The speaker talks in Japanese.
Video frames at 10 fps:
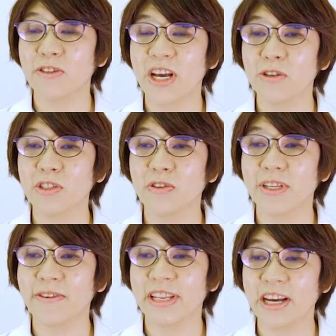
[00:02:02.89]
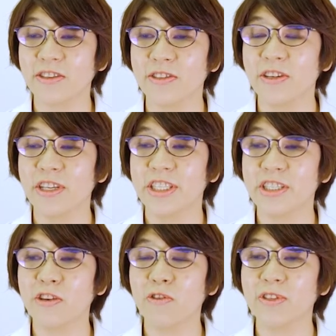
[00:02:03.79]
を治すのではなく
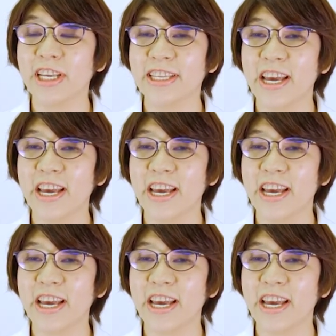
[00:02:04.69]
治療を支